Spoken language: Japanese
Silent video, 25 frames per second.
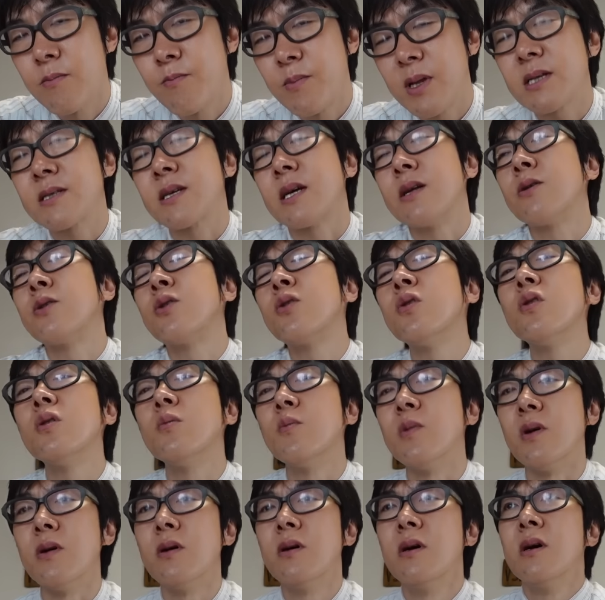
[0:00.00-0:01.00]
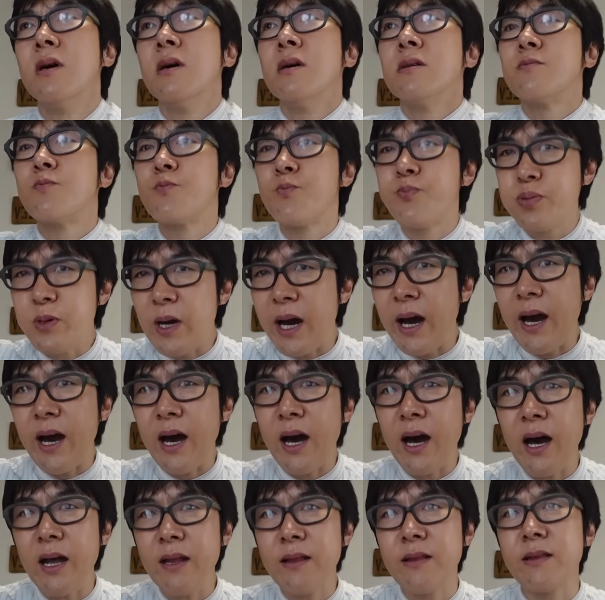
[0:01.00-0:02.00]
確かにひょうも
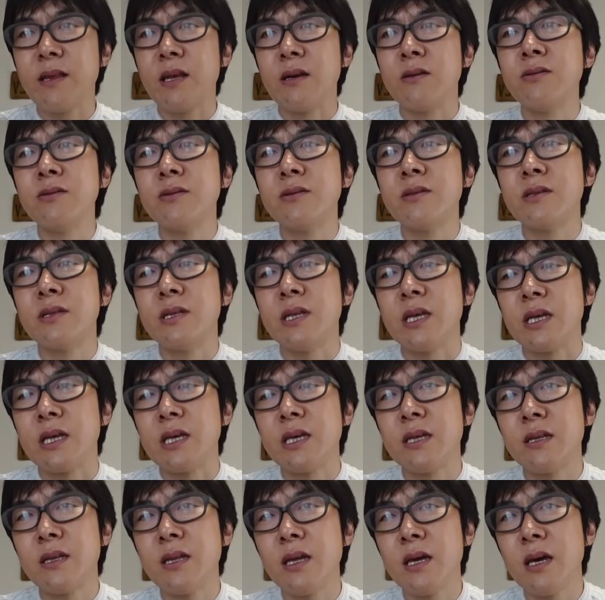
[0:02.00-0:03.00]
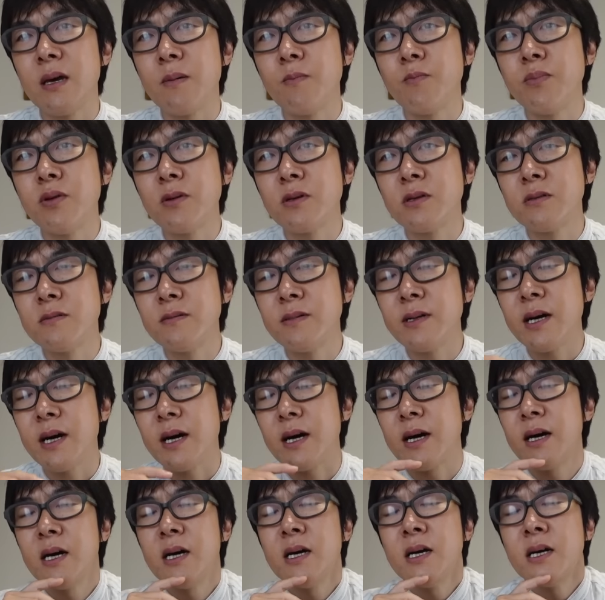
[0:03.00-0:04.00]
バーって降ってきて、僕
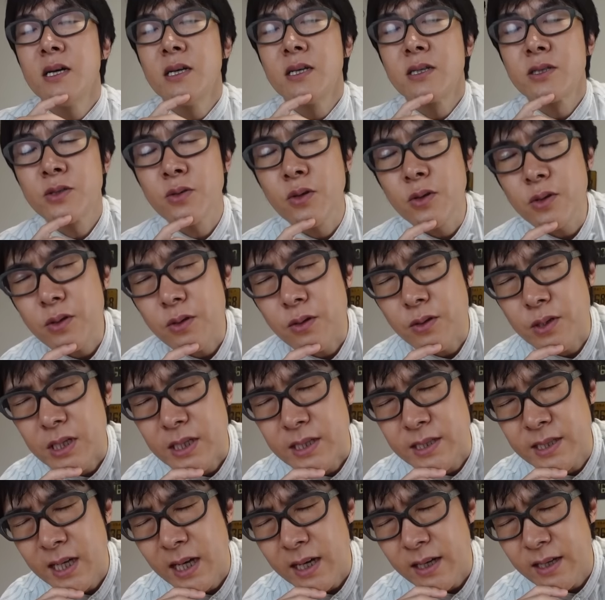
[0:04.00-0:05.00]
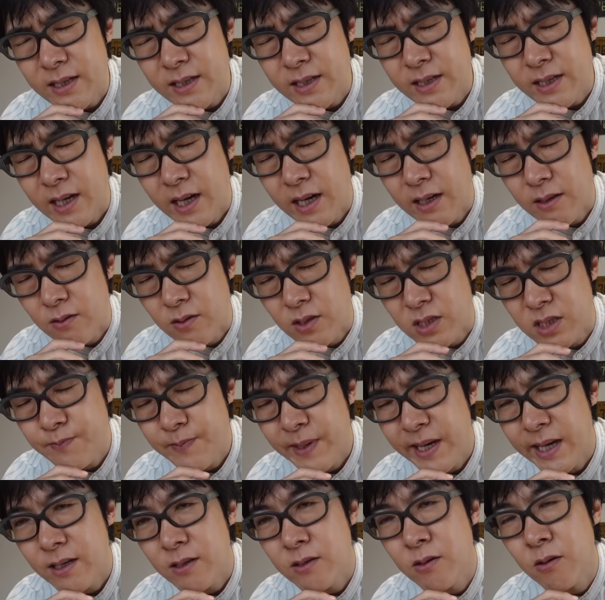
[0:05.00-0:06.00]
は外にサッカーの
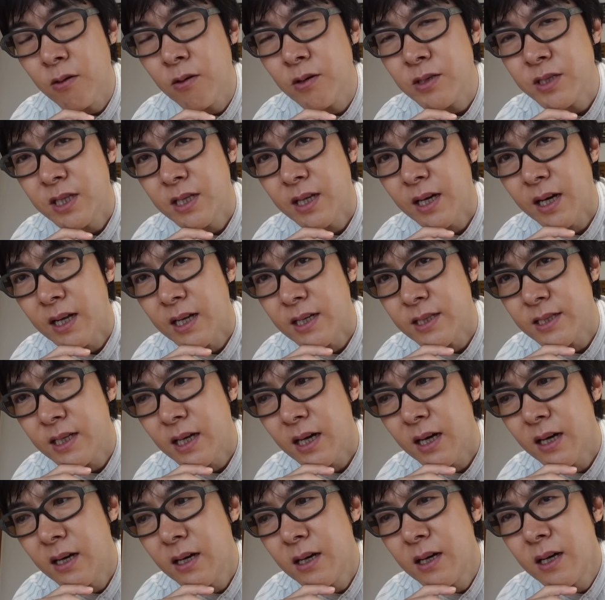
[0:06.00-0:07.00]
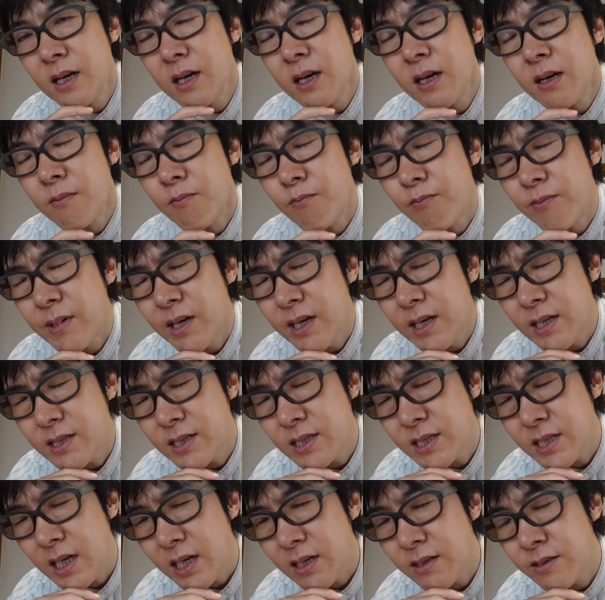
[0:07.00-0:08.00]
スパイク干してたからさ、め
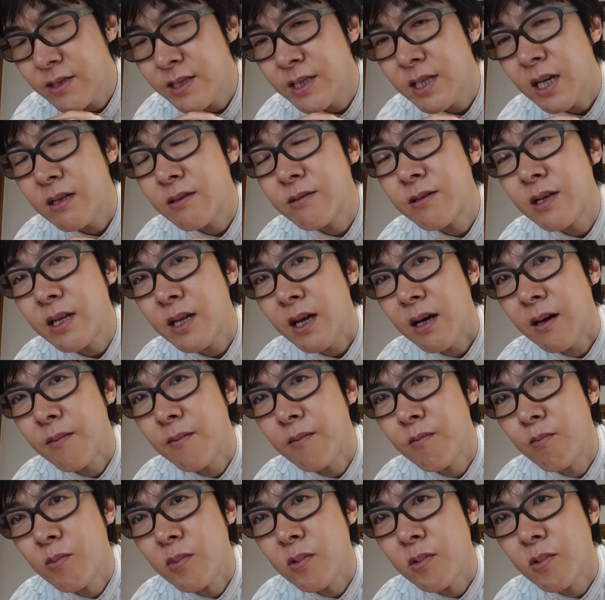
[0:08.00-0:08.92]
ちゃくちゃ濡れた。